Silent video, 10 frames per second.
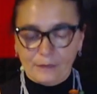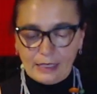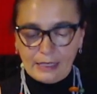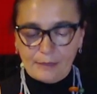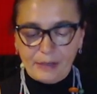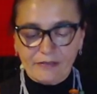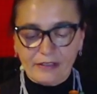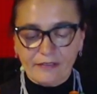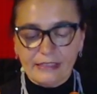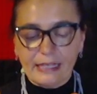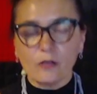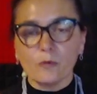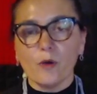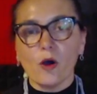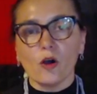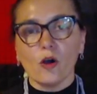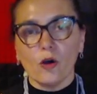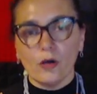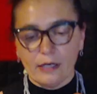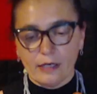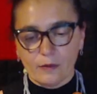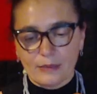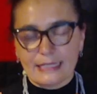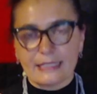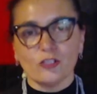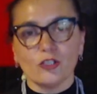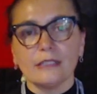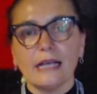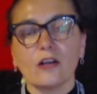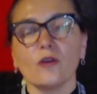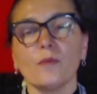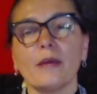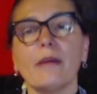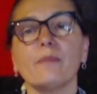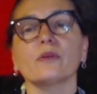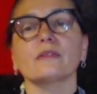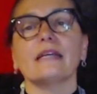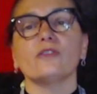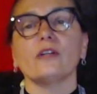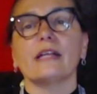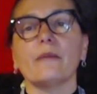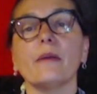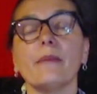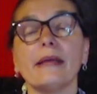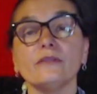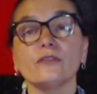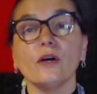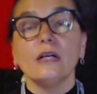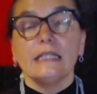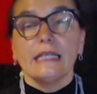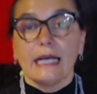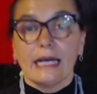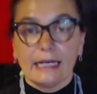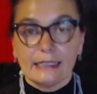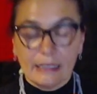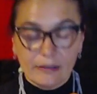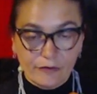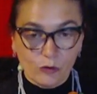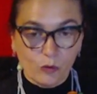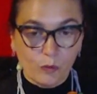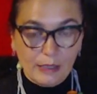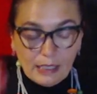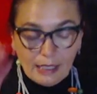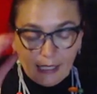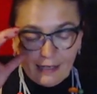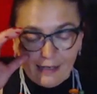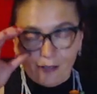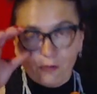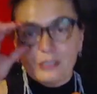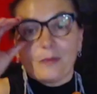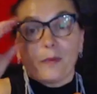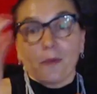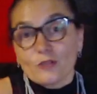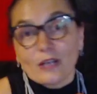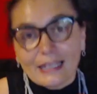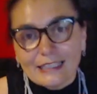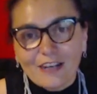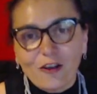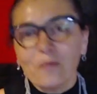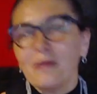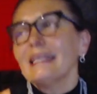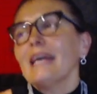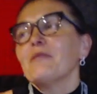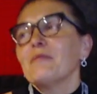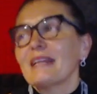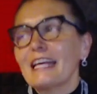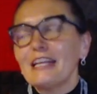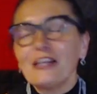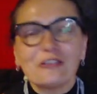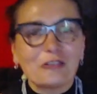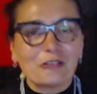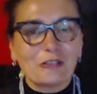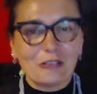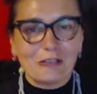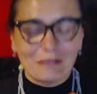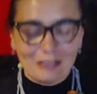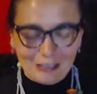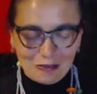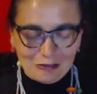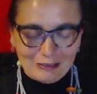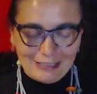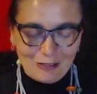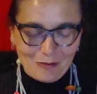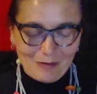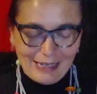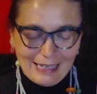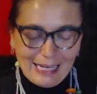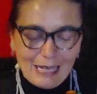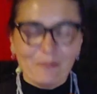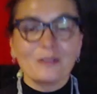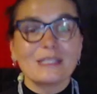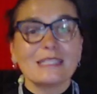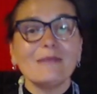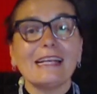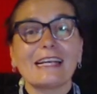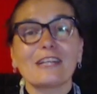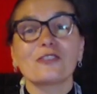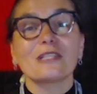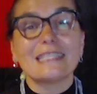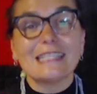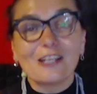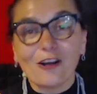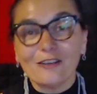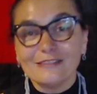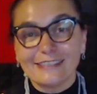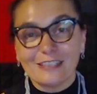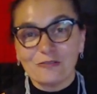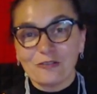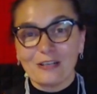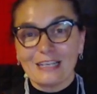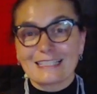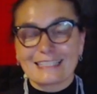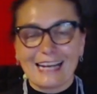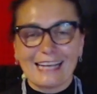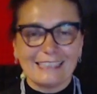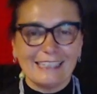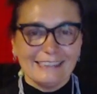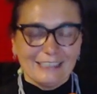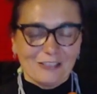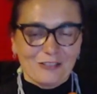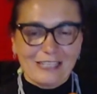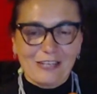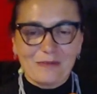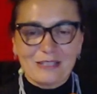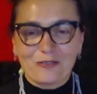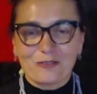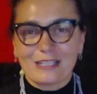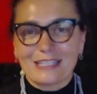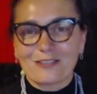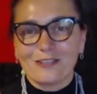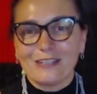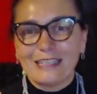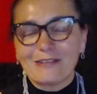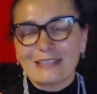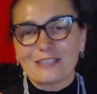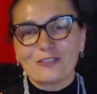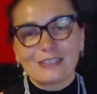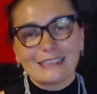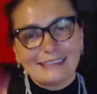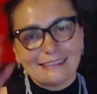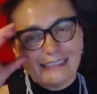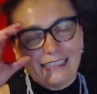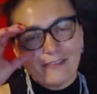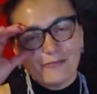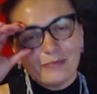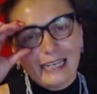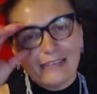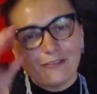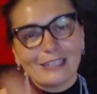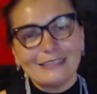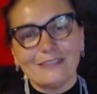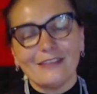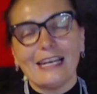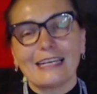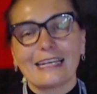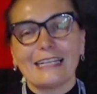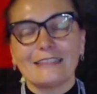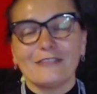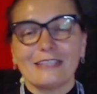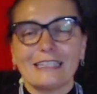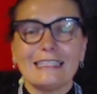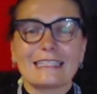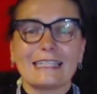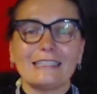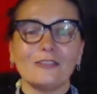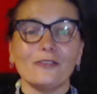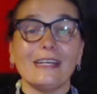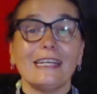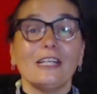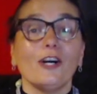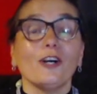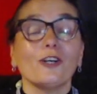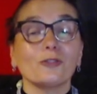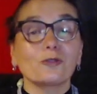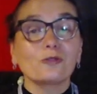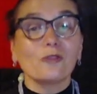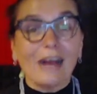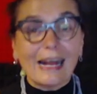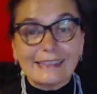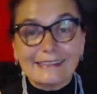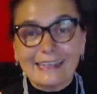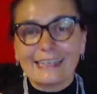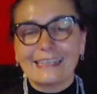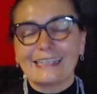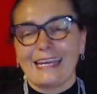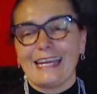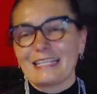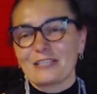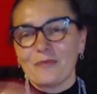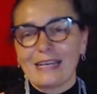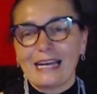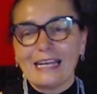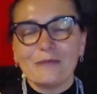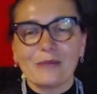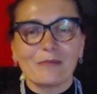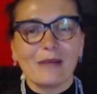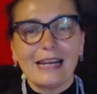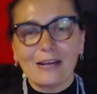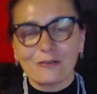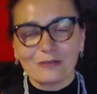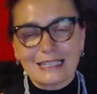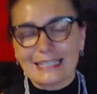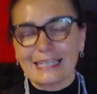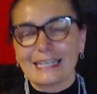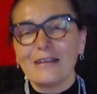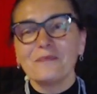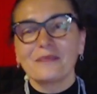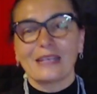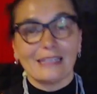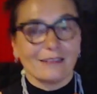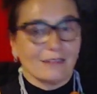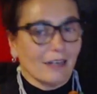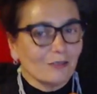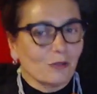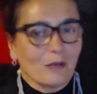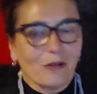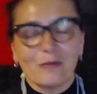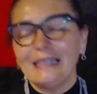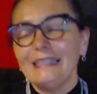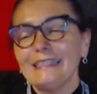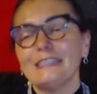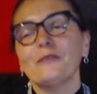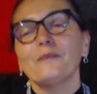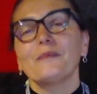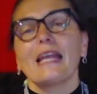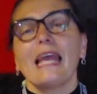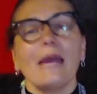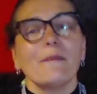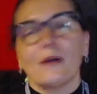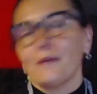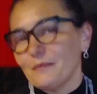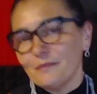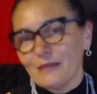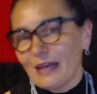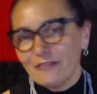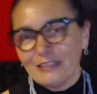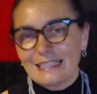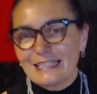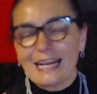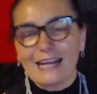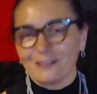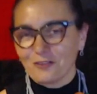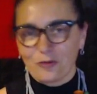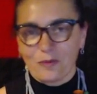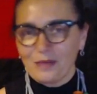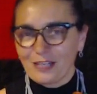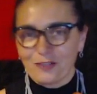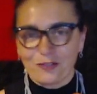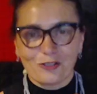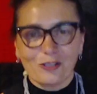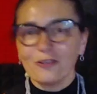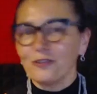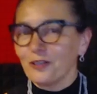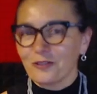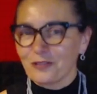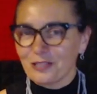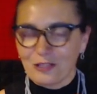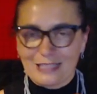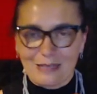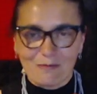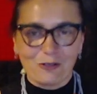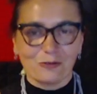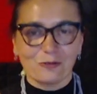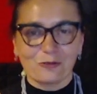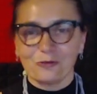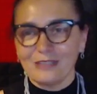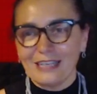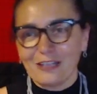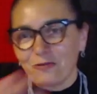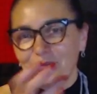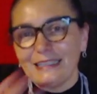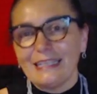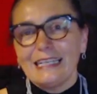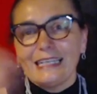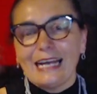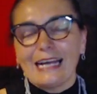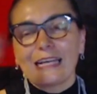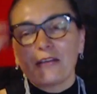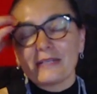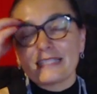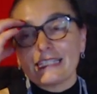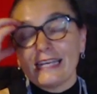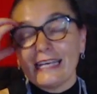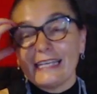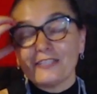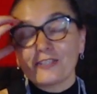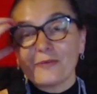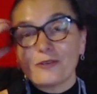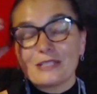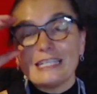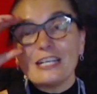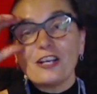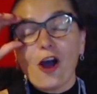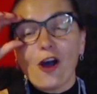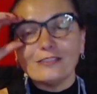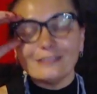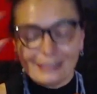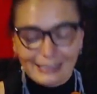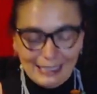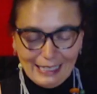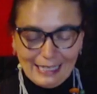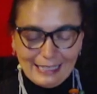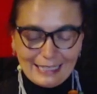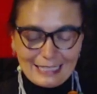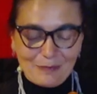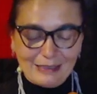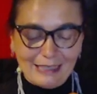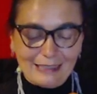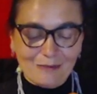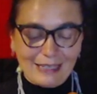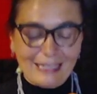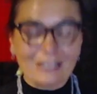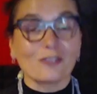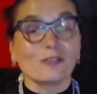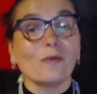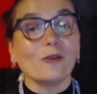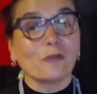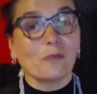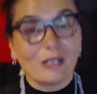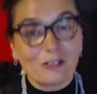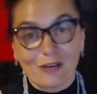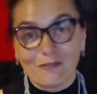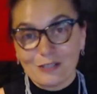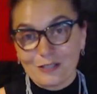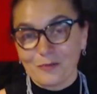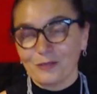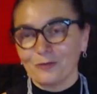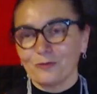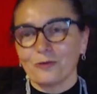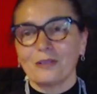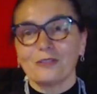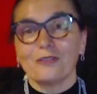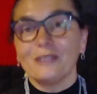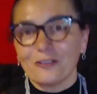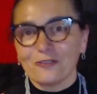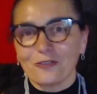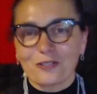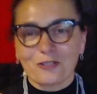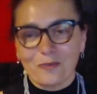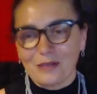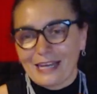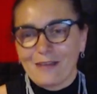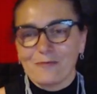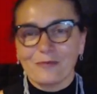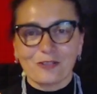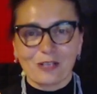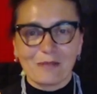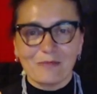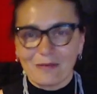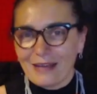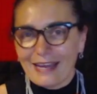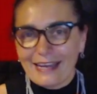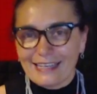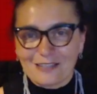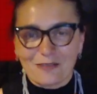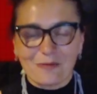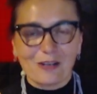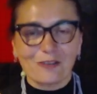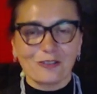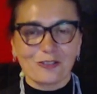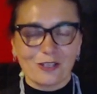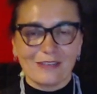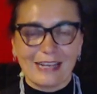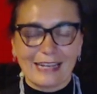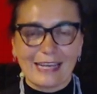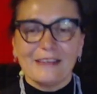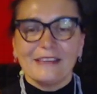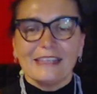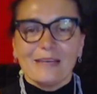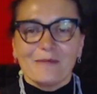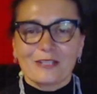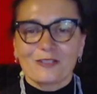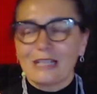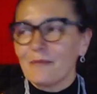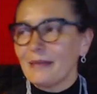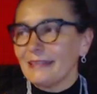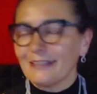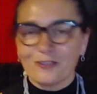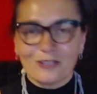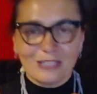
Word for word: per far vedere un po' eh, questa siccità come ha portato il cambiamento uh, nei fiumi. Eh, lui si posso anche di accompagnarmi, perché no? Dico io, in fin dei conti, insomma, è possibile che ci si incontri lungo la strada, così come è successo in queste giornate la- mie lavorative alla Grande Fiera d'estate, dove ho conosciuto Walter, che insomma era lì per ballare una sera, ed era tra l'altro un bravo ballerino e poi mm, a fine serata insomma mi ha chiesto se ero io e così ci siamo conosciuti ecco quindi anche questi diciamo così incontri inaspettati ma che sono molto piacevoli soprattutto quando vi conosco perché è un piacere per me eh, insomma conoscervi anche personalmente così